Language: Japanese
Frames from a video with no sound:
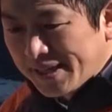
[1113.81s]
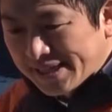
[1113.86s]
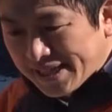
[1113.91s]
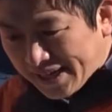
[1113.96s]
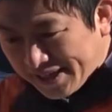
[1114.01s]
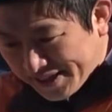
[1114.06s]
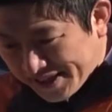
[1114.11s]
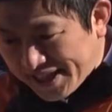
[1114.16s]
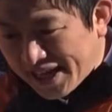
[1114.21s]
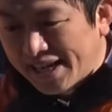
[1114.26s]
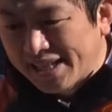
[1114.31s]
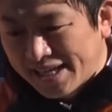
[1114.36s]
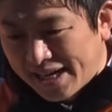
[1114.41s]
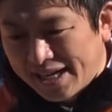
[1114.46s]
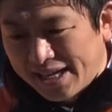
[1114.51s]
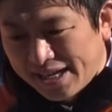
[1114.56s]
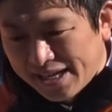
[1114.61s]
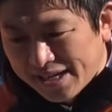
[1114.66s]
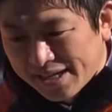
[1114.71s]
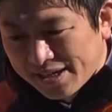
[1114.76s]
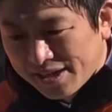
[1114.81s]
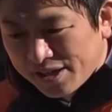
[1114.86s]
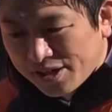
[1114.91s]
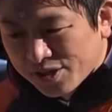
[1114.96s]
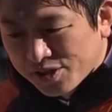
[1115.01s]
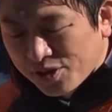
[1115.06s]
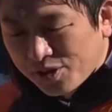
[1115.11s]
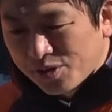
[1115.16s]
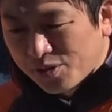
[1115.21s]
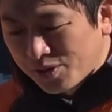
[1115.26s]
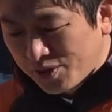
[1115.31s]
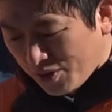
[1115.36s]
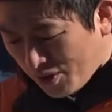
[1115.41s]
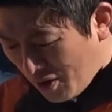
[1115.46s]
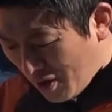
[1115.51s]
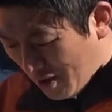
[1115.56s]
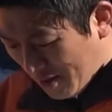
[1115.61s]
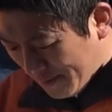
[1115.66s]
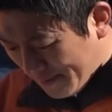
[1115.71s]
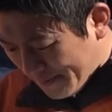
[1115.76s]
皆さんに伝えたり、そういうこと
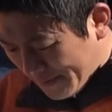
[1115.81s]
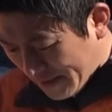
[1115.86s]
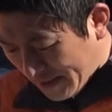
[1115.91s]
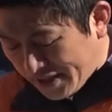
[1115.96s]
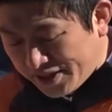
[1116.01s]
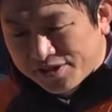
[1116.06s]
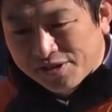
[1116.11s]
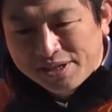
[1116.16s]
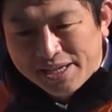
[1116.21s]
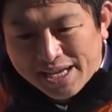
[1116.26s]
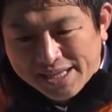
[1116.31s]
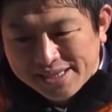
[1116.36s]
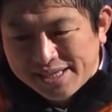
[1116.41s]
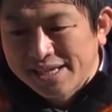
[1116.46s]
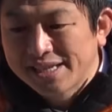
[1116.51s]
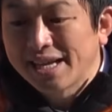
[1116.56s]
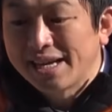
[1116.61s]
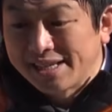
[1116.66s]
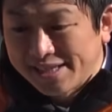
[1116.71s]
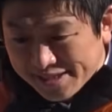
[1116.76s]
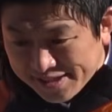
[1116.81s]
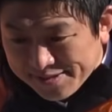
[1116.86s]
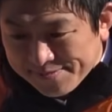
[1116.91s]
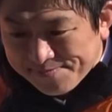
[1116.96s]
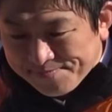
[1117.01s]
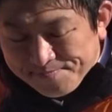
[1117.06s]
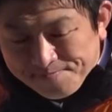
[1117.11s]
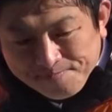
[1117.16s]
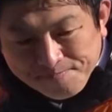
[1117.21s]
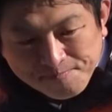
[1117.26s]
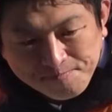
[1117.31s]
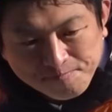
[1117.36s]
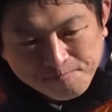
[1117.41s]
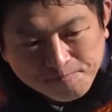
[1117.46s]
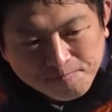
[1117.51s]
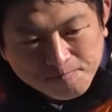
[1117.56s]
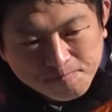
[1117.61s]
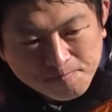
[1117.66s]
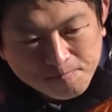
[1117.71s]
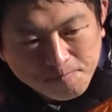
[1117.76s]
を一緒にやっていきたいんです。
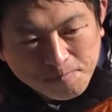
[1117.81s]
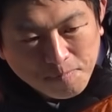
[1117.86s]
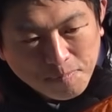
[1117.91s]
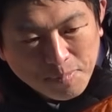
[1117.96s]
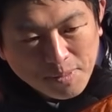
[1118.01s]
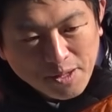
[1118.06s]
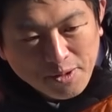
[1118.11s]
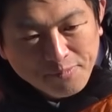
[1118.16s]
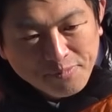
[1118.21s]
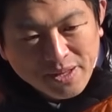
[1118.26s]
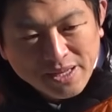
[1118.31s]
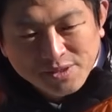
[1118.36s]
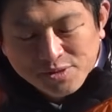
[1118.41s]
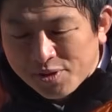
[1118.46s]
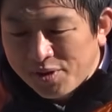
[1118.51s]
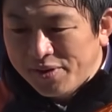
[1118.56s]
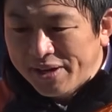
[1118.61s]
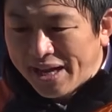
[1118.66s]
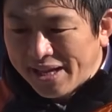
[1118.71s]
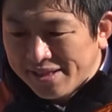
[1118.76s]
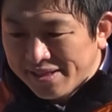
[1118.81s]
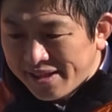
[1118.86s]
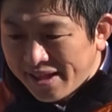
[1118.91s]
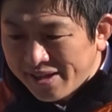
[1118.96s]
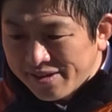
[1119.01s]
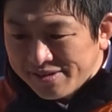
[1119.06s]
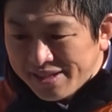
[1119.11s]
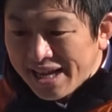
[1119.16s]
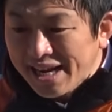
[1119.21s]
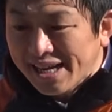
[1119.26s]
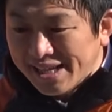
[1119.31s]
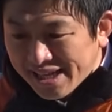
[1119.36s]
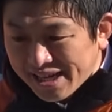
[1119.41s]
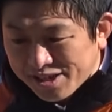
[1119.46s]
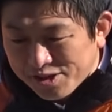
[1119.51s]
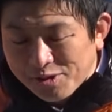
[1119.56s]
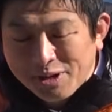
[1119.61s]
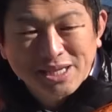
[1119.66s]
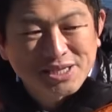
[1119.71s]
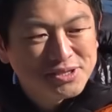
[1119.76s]
でそれをやっていく中で
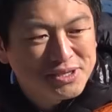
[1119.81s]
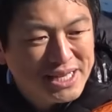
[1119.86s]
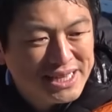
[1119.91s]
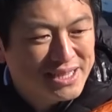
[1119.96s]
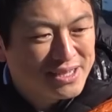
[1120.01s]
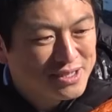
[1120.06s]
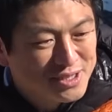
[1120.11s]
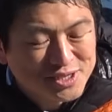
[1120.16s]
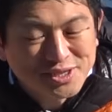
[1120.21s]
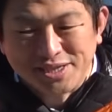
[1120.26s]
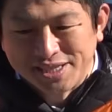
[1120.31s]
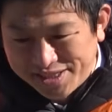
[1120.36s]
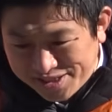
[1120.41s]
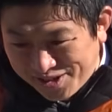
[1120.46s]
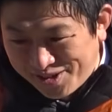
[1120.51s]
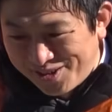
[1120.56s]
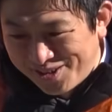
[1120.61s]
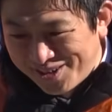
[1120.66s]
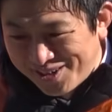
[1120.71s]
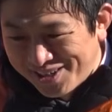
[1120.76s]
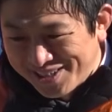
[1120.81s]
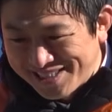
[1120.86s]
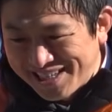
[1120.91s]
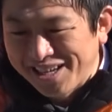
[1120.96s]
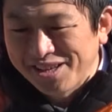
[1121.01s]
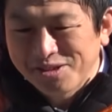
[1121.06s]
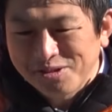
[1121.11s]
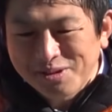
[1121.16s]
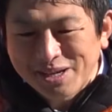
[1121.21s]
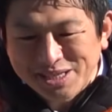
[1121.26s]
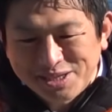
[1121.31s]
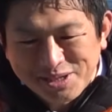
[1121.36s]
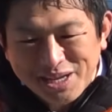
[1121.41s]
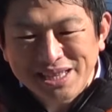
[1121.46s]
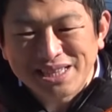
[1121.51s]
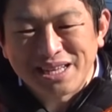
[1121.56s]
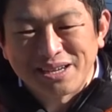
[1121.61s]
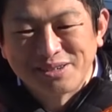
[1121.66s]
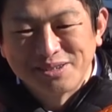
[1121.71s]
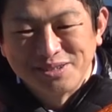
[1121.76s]
人が育ってくるんですよ。政党が
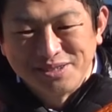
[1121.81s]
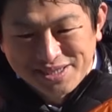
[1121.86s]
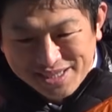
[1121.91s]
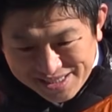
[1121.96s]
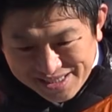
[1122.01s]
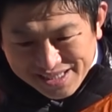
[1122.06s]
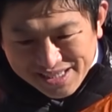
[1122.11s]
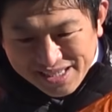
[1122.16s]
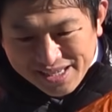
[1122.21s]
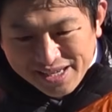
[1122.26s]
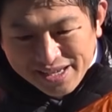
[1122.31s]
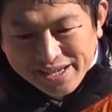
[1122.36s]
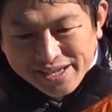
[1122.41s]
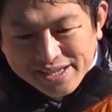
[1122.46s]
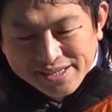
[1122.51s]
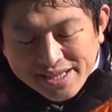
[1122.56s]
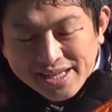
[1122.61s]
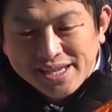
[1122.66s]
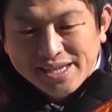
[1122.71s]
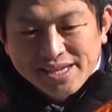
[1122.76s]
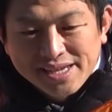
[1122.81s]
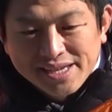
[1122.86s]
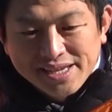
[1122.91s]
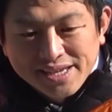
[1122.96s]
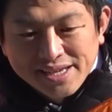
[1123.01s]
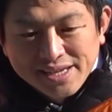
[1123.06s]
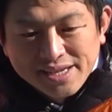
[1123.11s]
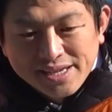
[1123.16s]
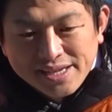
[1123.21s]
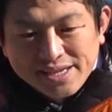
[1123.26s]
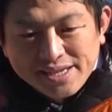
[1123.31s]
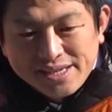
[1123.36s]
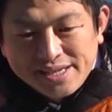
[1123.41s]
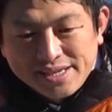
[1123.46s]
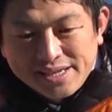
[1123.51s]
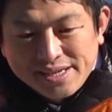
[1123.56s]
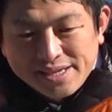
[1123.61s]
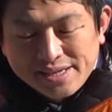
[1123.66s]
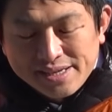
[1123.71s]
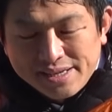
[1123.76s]
育ってくるんです。で
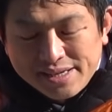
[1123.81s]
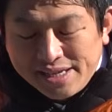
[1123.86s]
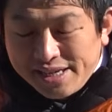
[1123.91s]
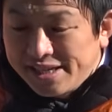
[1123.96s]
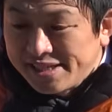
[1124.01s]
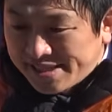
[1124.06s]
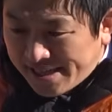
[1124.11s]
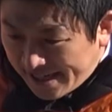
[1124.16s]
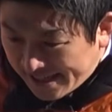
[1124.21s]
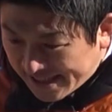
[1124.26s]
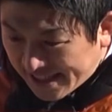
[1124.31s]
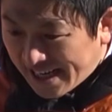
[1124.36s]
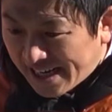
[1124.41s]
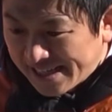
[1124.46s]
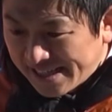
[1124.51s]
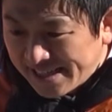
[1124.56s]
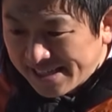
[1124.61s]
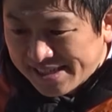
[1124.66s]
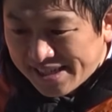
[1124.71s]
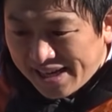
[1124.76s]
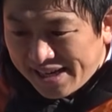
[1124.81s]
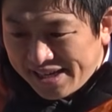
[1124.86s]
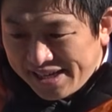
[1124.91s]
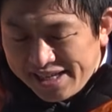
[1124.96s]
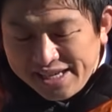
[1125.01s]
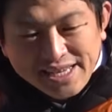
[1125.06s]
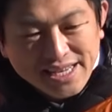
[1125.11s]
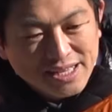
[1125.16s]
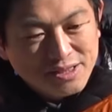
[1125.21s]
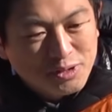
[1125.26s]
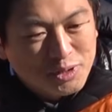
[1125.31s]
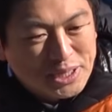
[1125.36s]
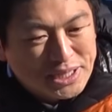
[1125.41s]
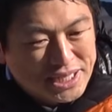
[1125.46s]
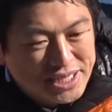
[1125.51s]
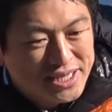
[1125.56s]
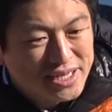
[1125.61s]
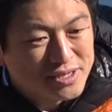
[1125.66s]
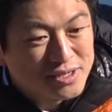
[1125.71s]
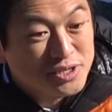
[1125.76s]
いい政治家ができたり、いい野党が
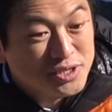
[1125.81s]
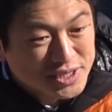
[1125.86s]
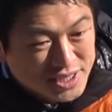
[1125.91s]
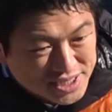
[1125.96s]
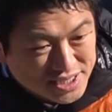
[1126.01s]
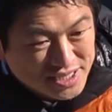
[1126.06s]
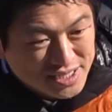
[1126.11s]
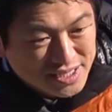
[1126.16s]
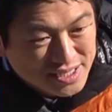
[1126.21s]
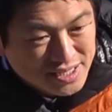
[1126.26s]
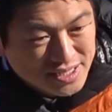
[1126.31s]
できてくるんです